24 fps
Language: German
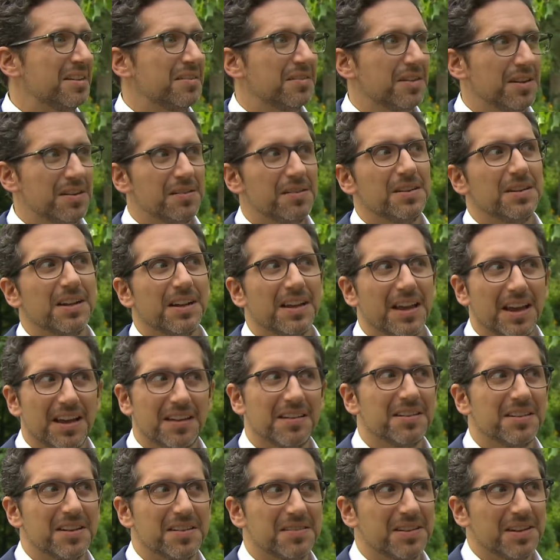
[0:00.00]
Sehen Sie da
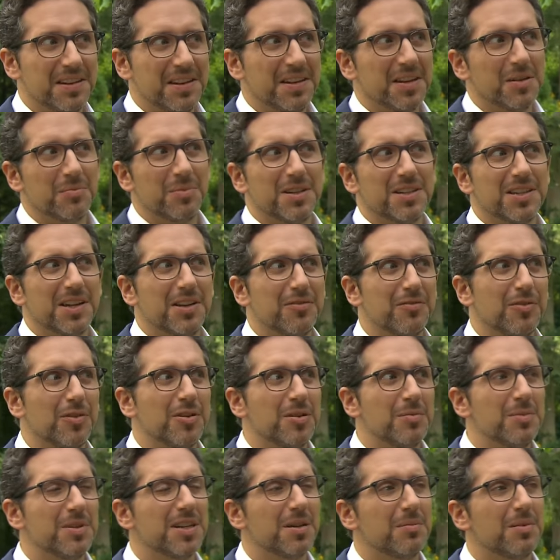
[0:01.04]
gerne, dass da Ihre
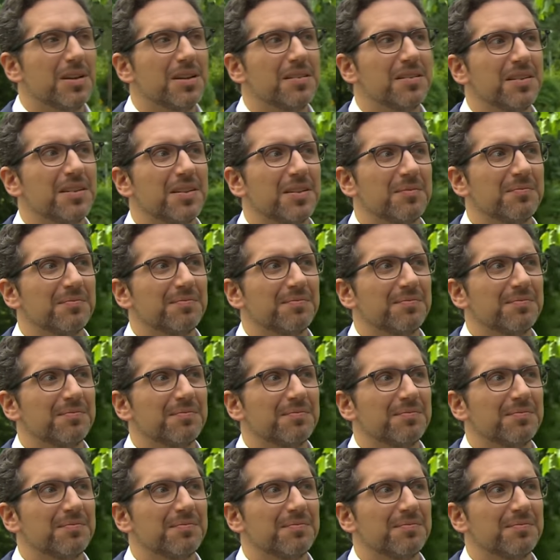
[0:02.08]
Parteifreunde mit dabei sind?